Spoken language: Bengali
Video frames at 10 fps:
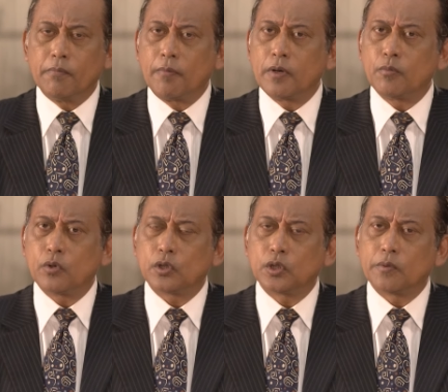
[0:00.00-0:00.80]
মামলা
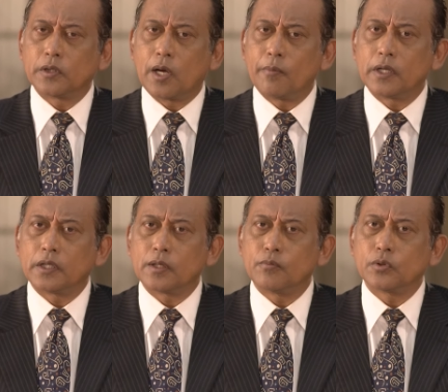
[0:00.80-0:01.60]
মোকদ্দমা ঝামেলা
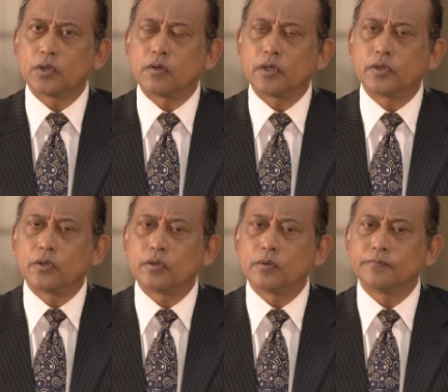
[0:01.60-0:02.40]
থেকে মুক্ত হওয়ার জন্য